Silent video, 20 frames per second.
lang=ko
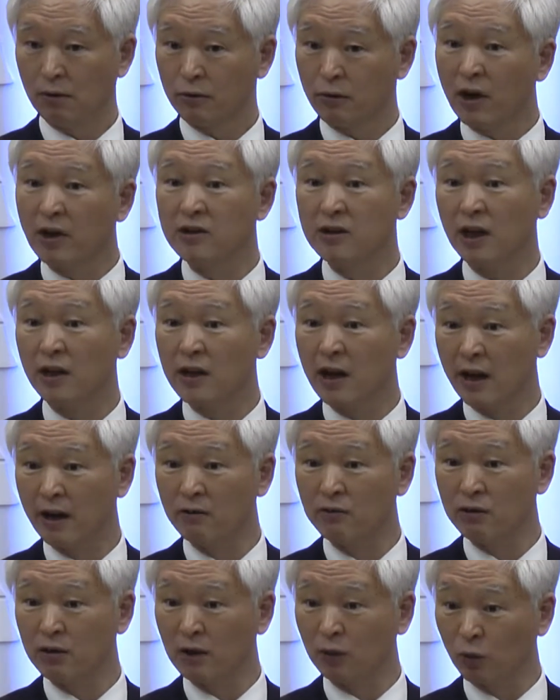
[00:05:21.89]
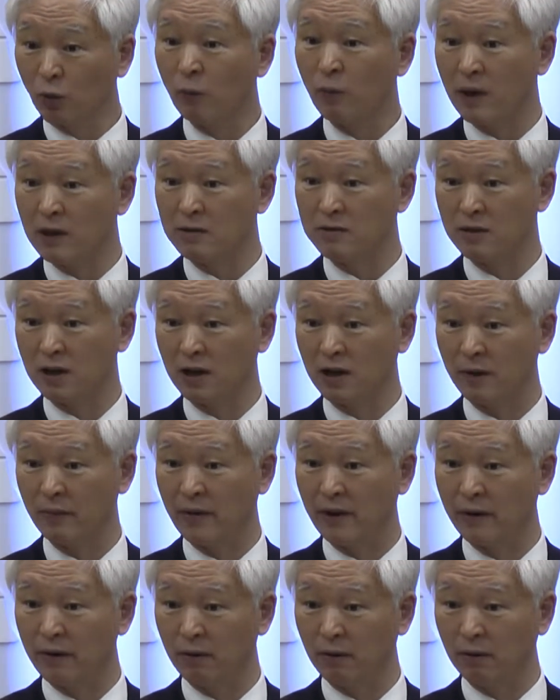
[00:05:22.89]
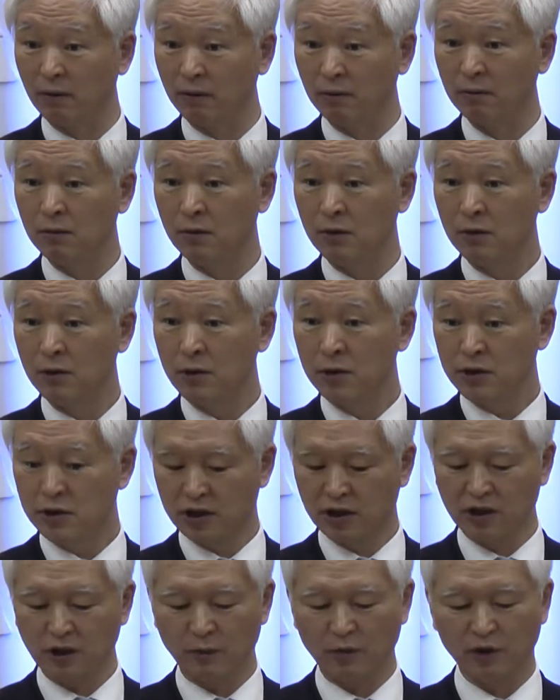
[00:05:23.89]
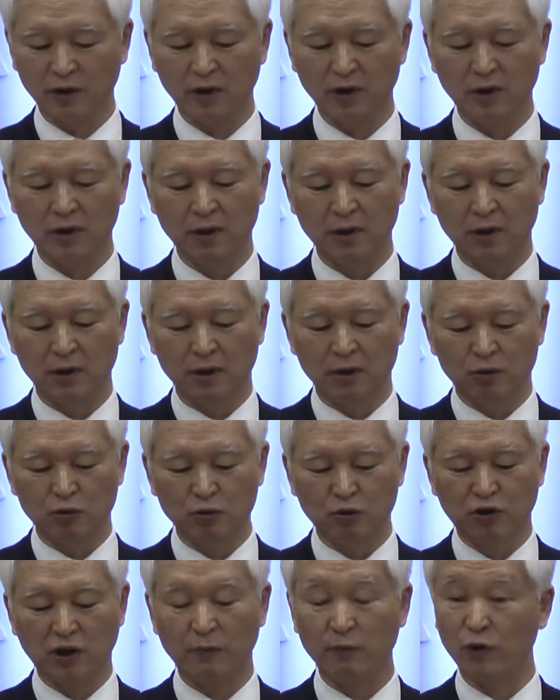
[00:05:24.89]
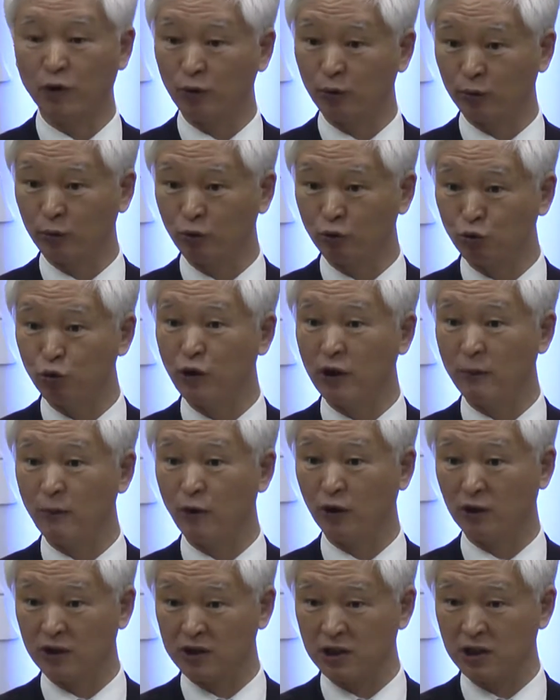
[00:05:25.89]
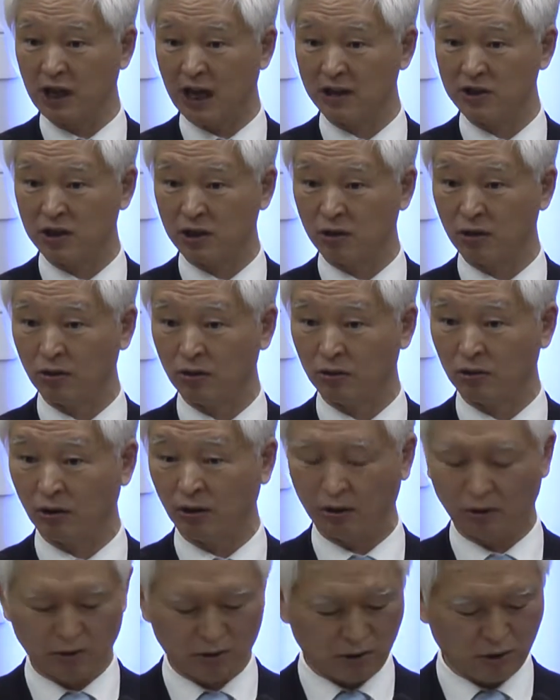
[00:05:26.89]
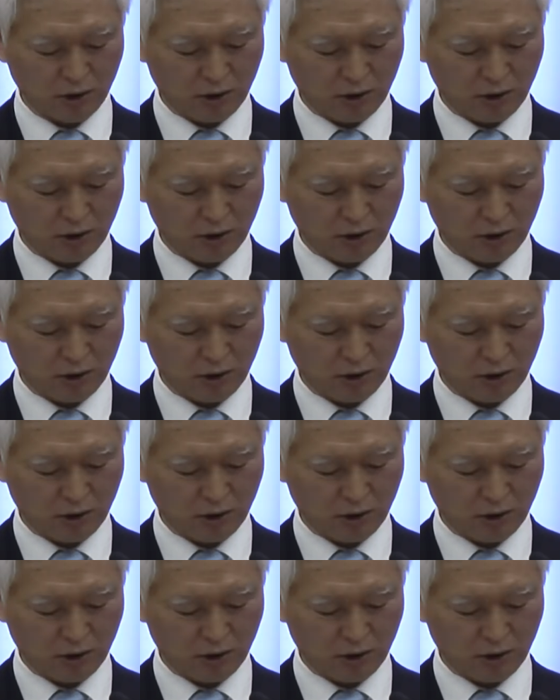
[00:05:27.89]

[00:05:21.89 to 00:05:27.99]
굉장히 행위가 똑바른 사람이에요. 10계명에 6계명부터 9계명까지는 다 지켰어요.